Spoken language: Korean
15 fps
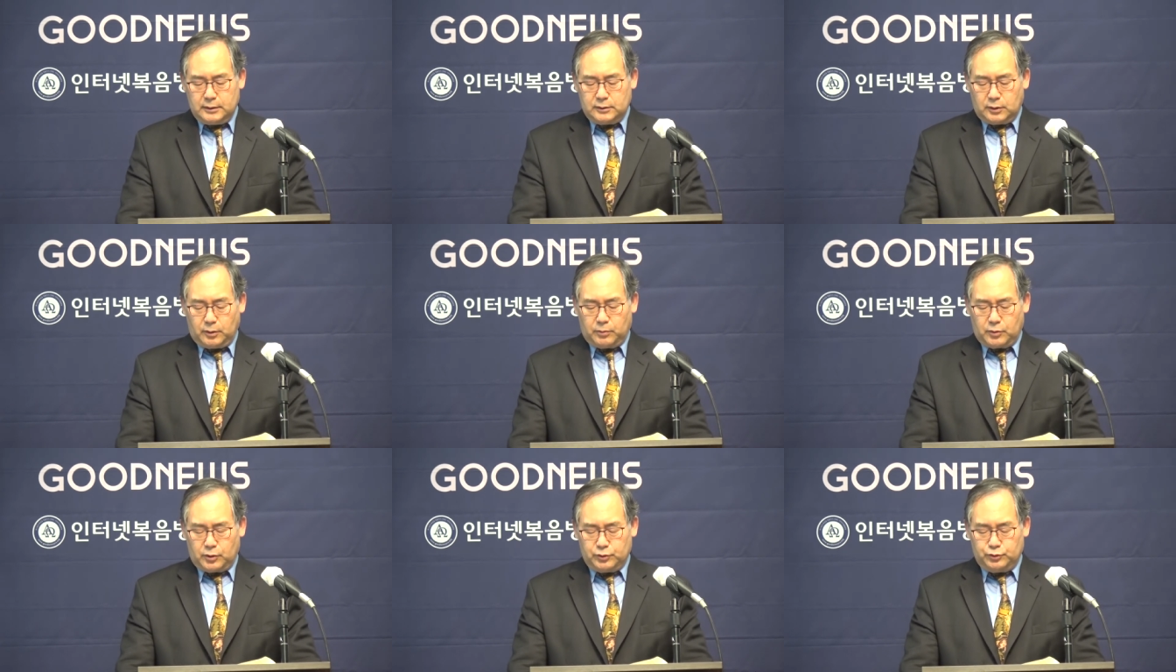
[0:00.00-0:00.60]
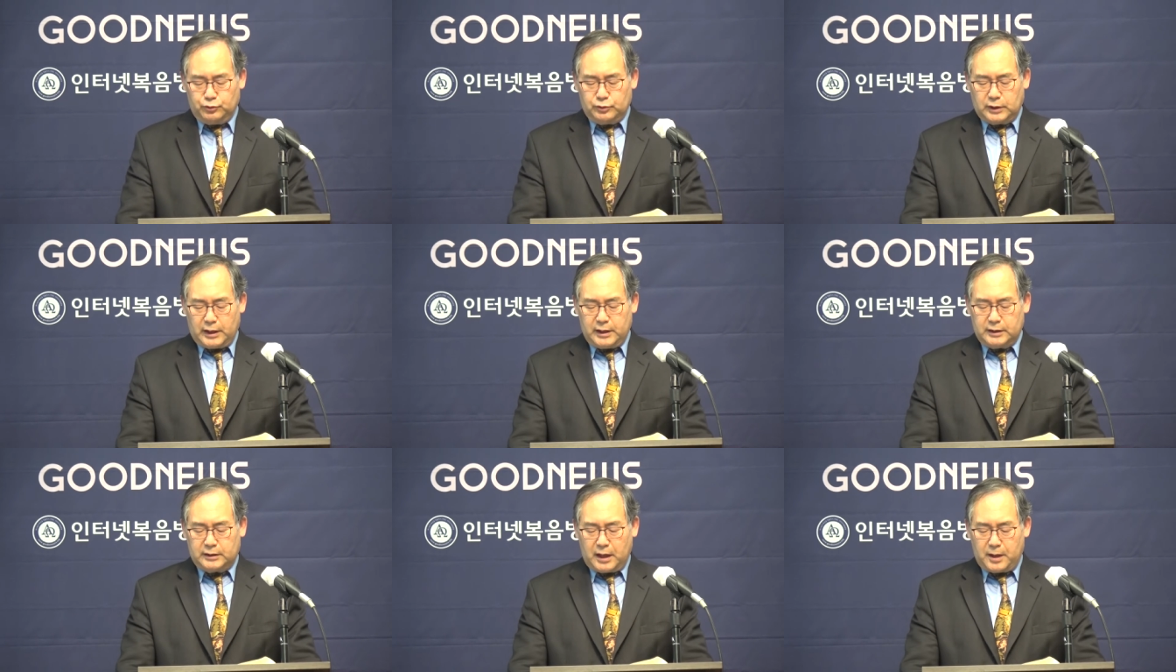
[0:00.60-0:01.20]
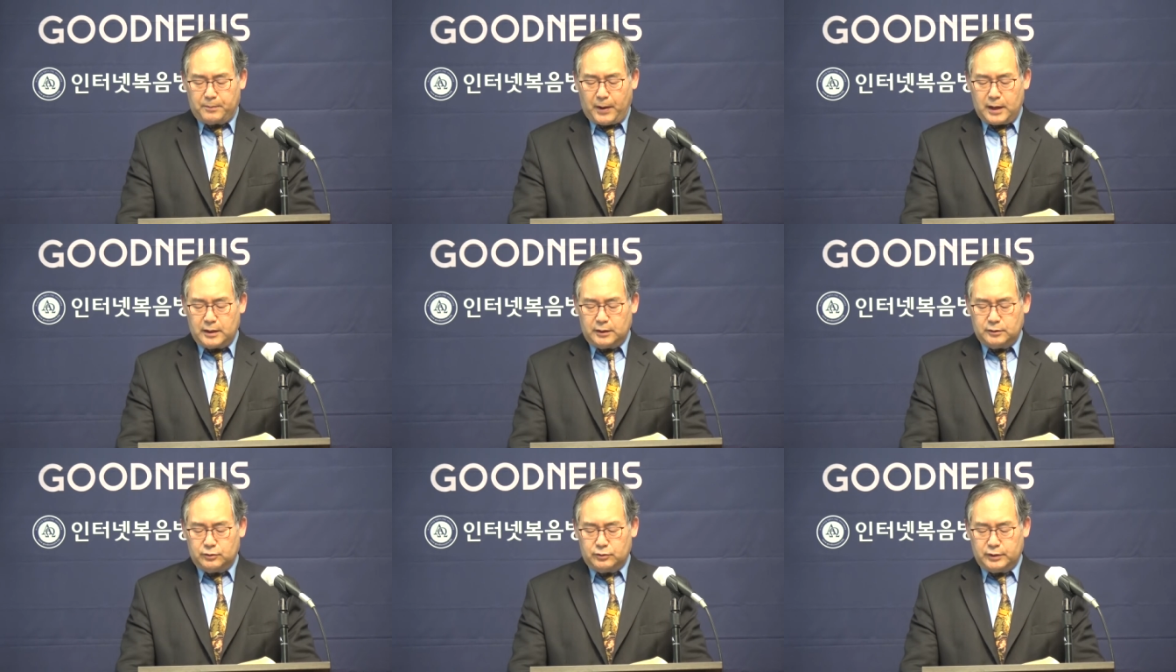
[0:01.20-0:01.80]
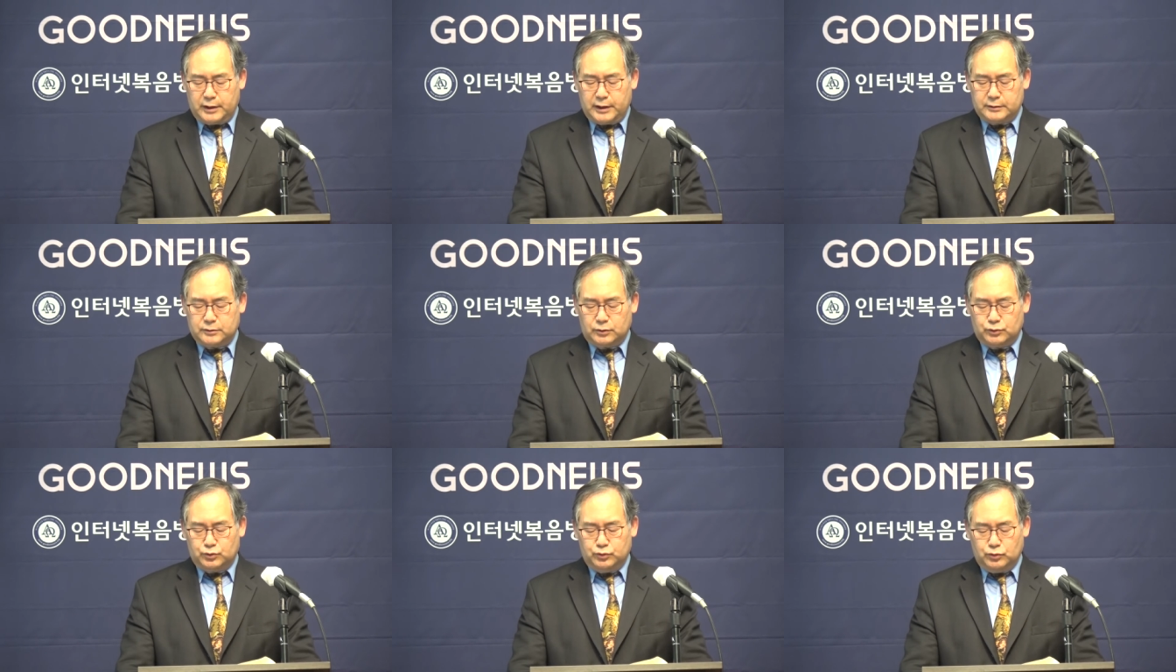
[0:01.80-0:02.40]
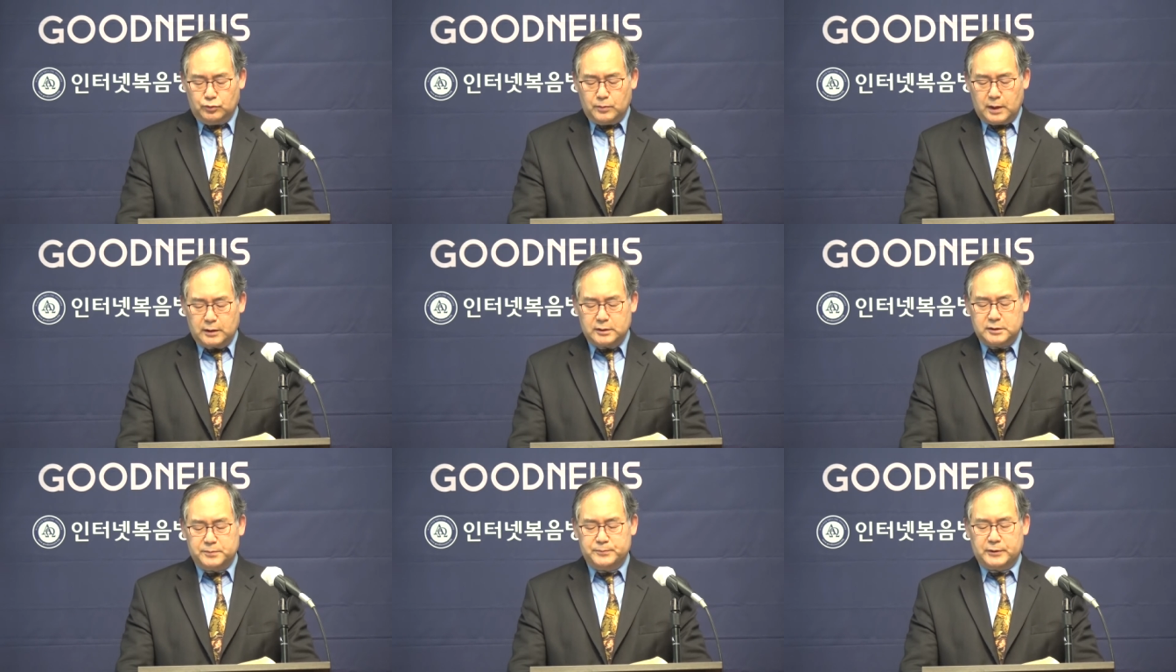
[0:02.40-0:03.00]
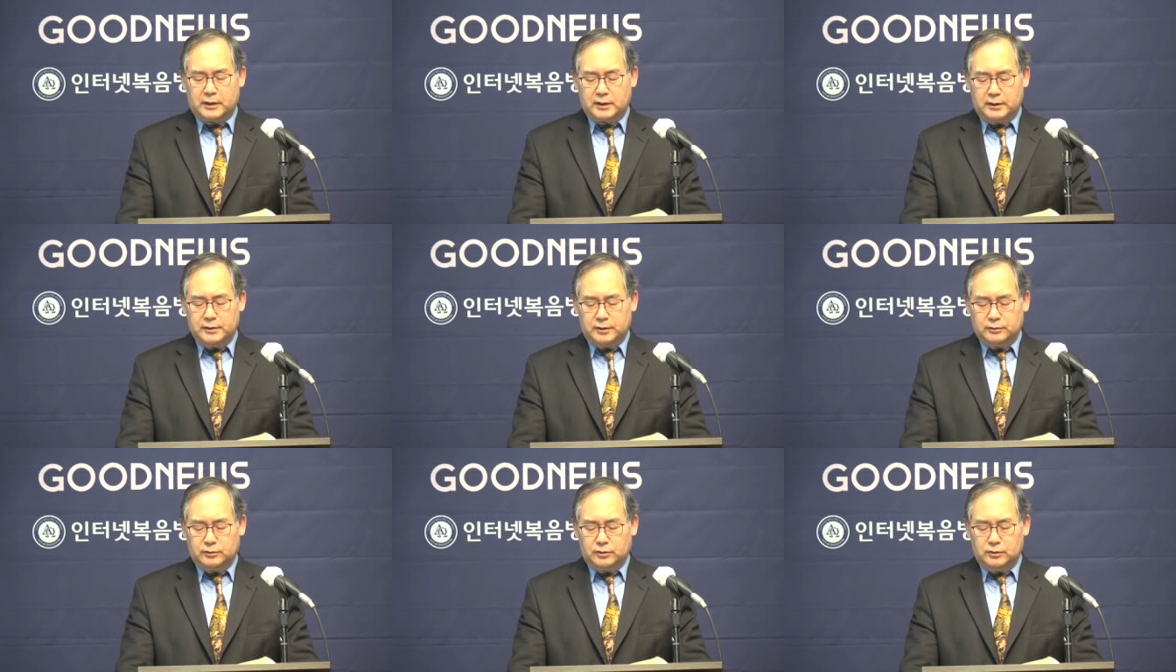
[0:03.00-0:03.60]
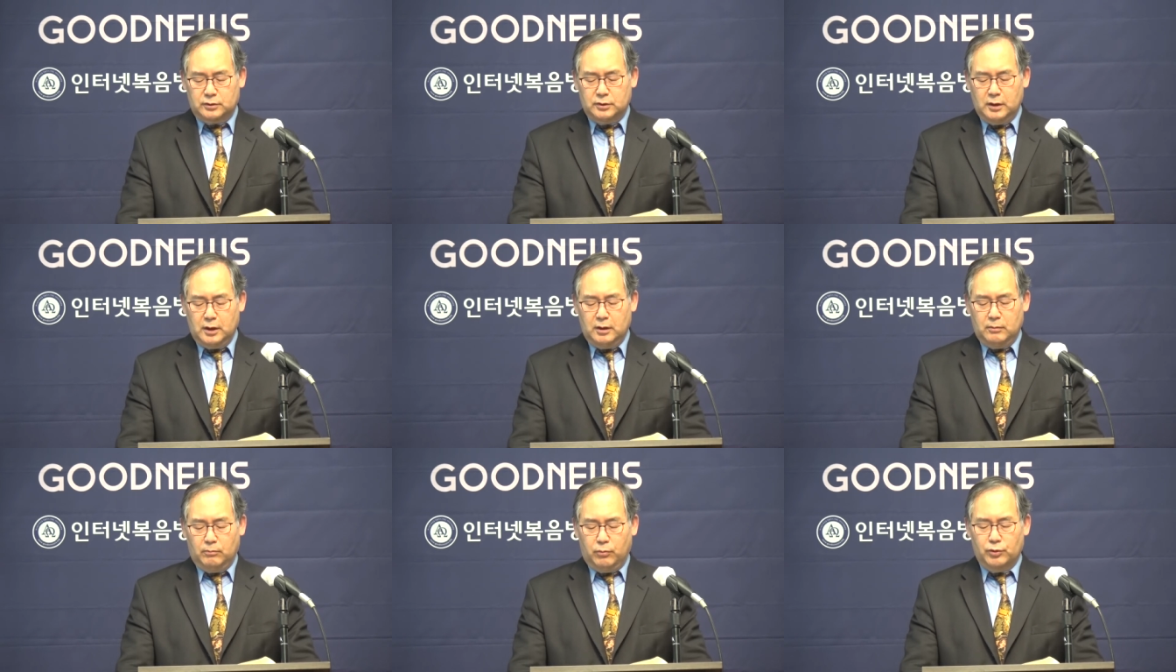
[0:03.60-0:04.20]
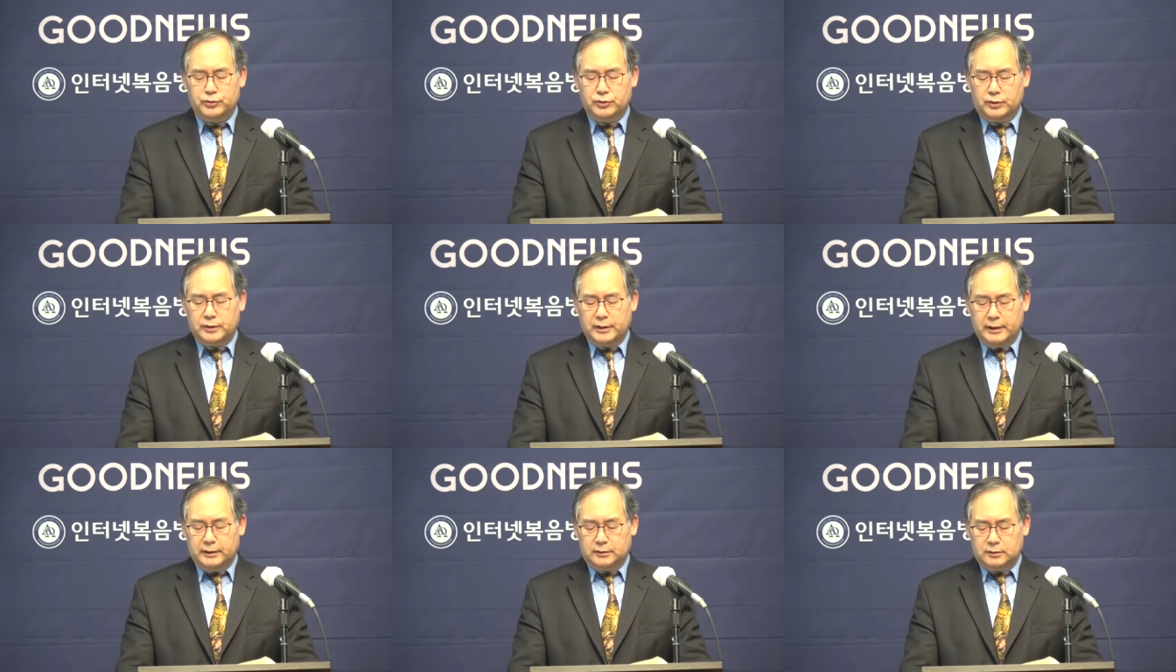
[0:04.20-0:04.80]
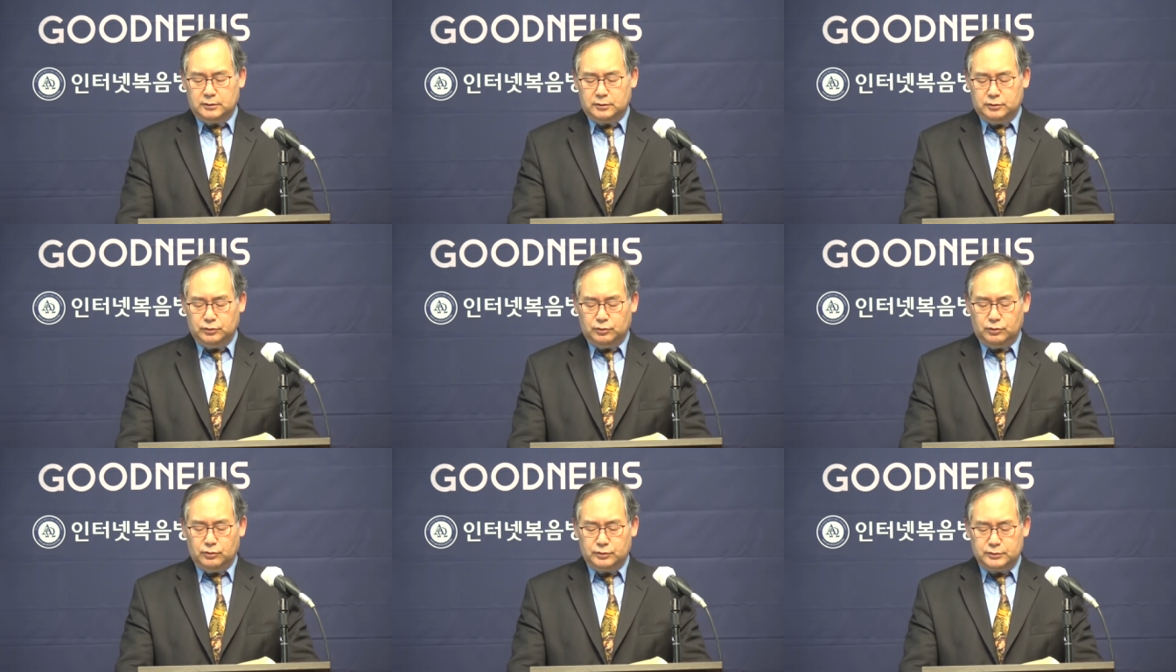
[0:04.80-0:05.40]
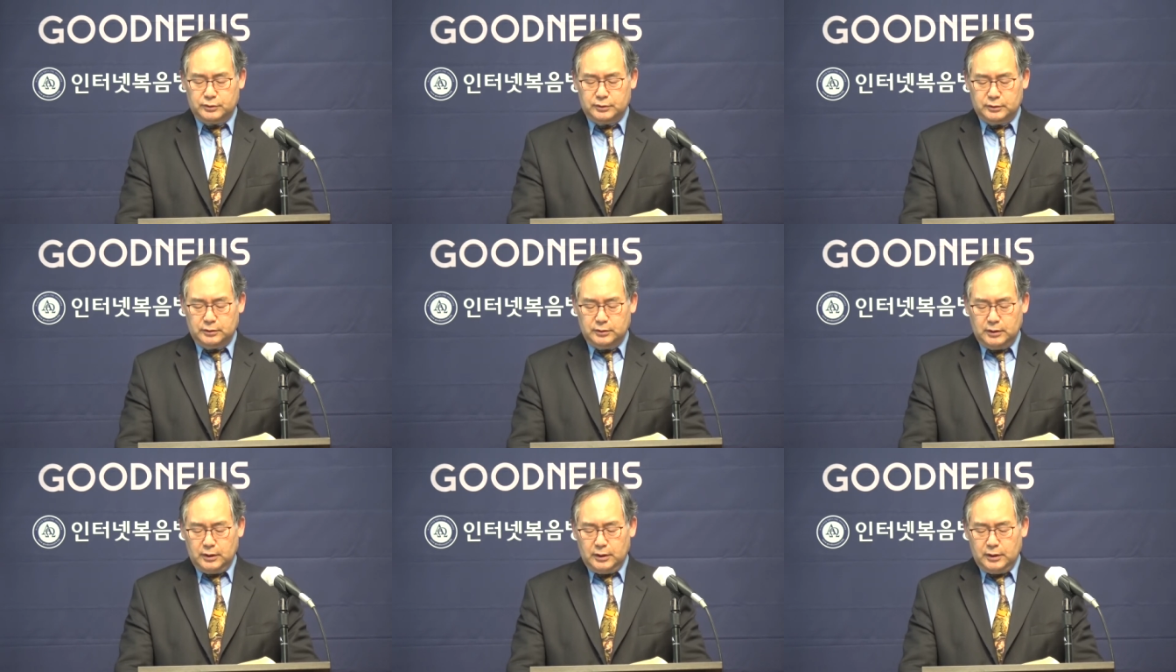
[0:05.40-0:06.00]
더불어 유다의 대반란으로 인해서 수많은 십자가 형투를 목격했던 그들로서는